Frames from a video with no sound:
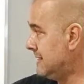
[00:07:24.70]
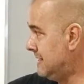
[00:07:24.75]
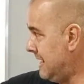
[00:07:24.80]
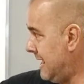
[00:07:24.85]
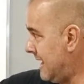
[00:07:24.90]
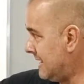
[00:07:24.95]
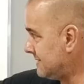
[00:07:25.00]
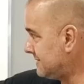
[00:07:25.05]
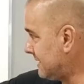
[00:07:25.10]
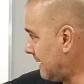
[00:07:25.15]

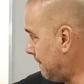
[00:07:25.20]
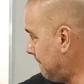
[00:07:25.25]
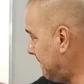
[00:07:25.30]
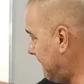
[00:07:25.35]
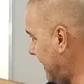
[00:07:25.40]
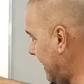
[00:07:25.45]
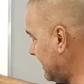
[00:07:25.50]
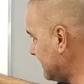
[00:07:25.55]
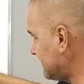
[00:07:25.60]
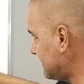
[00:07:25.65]
que essa
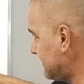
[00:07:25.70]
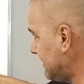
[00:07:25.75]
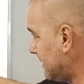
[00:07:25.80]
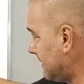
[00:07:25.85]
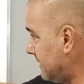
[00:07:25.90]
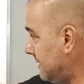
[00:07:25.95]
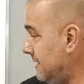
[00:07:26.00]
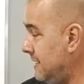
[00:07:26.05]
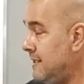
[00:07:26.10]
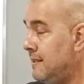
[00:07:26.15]
peça
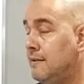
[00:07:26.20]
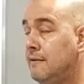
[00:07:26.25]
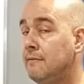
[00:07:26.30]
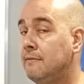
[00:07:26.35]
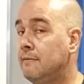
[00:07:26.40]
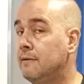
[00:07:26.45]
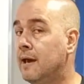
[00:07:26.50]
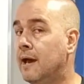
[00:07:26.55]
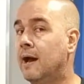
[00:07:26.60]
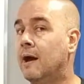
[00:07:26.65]
aqui
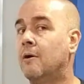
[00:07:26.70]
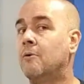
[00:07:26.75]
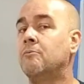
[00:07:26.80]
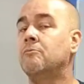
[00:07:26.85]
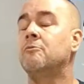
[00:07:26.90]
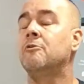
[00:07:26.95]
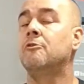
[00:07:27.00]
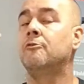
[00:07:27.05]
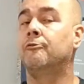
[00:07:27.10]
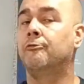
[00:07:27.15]

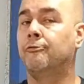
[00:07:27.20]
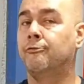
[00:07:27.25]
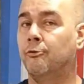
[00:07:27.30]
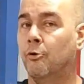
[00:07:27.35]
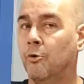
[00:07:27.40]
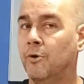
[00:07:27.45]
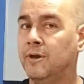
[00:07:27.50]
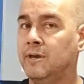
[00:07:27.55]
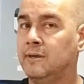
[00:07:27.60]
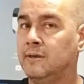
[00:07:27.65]
não
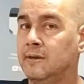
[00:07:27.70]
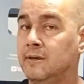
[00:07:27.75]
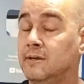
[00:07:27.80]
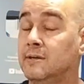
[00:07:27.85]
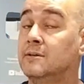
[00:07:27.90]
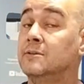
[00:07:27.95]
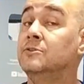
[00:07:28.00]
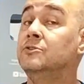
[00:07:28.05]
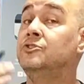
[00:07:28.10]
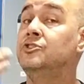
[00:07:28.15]
foi
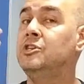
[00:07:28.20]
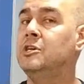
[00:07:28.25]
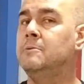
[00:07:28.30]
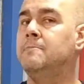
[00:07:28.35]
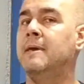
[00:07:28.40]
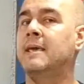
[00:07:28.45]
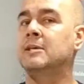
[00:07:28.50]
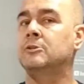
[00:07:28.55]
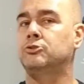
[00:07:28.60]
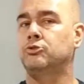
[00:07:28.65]

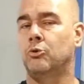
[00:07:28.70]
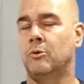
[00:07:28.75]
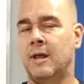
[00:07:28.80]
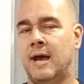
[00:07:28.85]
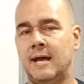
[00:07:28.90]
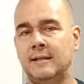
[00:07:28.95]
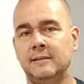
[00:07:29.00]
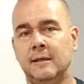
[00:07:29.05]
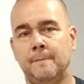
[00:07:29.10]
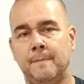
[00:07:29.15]

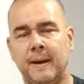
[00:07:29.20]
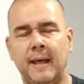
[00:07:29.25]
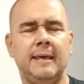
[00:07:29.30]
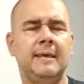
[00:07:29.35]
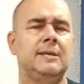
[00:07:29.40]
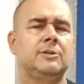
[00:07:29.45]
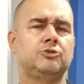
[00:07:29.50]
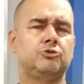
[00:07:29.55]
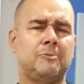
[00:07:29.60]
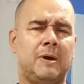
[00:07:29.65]
dimensionada para
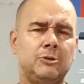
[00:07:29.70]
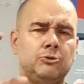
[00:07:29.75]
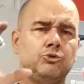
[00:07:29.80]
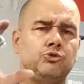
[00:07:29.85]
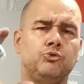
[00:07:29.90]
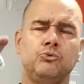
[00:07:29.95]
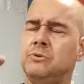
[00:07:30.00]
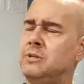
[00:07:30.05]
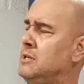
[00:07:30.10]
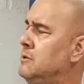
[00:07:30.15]
isso, mas
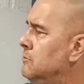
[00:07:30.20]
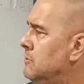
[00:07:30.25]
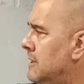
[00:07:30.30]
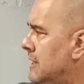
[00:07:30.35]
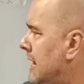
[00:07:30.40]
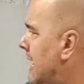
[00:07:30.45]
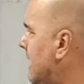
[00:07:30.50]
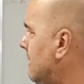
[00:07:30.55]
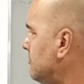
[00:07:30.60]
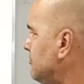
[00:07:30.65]
o Juninho,
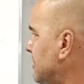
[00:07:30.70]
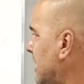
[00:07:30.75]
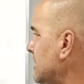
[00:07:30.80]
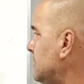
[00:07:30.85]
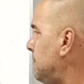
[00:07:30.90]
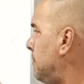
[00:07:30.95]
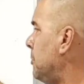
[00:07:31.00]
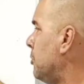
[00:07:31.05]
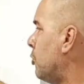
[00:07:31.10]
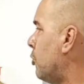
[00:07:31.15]
claro, já
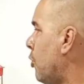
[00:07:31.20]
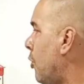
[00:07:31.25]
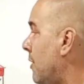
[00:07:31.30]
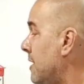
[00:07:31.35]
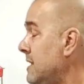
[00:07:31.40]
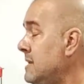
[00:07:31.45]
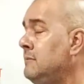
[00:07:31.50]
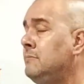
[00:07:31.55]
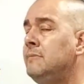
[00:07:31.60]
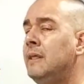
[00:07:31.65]

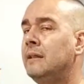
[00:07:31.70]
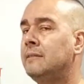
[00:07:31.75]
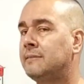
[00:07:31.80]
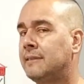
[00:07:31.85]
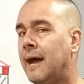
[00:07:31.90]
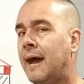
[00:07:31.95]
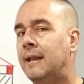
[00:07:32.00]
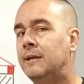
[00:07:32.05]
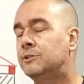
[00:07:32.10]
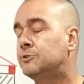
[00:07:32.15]
explicou em
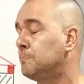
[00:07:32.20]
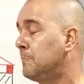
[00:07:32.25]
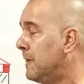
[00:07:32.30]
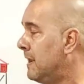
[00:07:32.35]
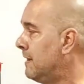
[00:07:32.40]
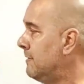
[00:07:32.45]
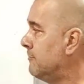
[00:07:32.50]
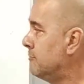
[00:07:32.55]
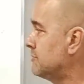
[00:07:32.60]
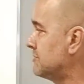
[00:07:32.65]
detalhes
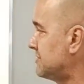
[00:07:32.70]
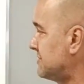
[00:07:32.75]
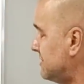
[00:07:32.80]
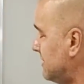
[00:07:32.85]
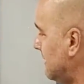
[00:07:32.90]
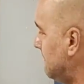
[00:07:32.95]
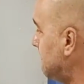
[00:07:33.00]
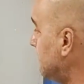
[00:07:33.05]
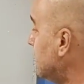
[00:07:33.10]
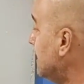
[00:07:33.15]
para
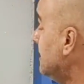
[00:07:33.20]
você.